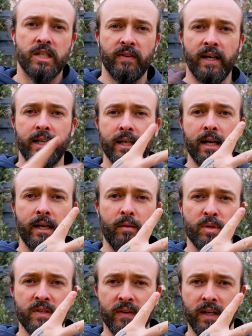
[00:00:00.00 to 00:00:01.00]
zwei Tage
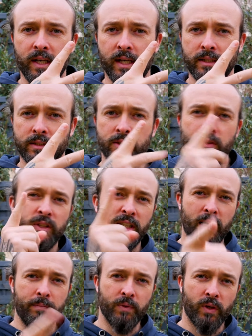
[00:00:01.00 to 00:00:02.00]
bis Weihnachten und
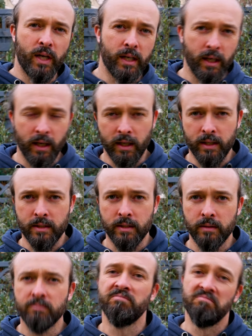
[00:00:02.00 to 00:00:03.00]
ihr habt noch kein Gericht,
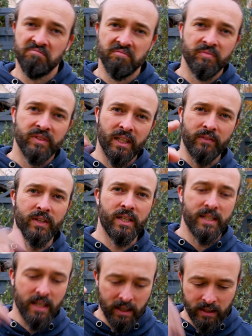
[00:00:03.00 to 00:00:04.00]
dann würde
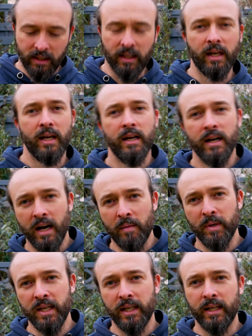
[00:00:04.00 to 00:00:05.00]
ich sagen, haben
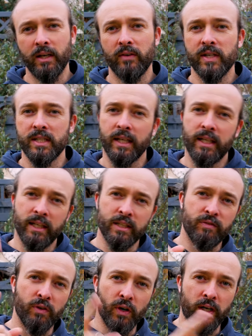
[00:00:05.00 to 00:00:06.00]
wir hier genau was
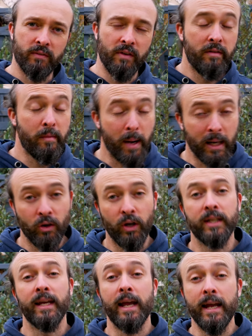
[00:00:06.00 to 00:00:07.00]
Richtiges für euch, weil wir machen
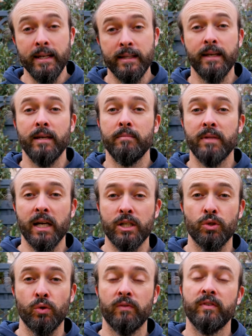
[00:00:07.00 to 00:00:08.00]
heute Ente im
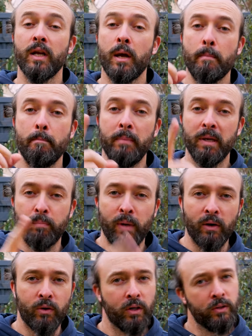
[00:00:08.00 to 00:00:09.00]
Dutch Oven mit
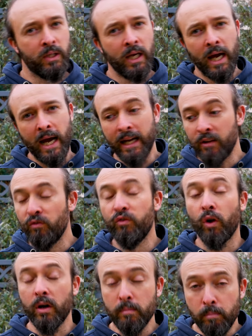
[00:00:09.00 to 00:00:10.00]
Blaukraut. Ein
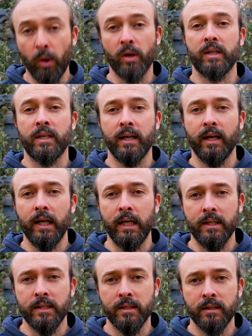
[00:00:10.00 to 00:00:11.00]

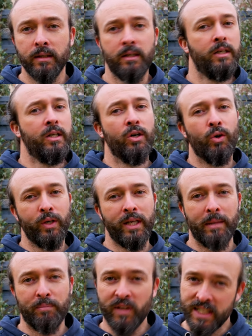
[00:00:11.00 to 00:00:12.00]
One-Pot-Gericht und
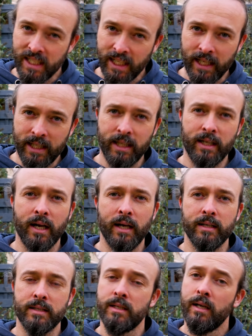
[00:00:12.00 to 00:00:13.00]
ich habe was richtig
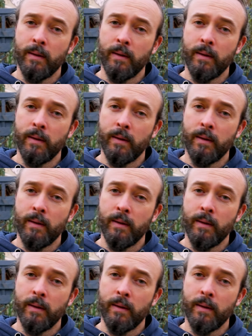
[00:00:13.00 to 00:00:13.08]
Geiles.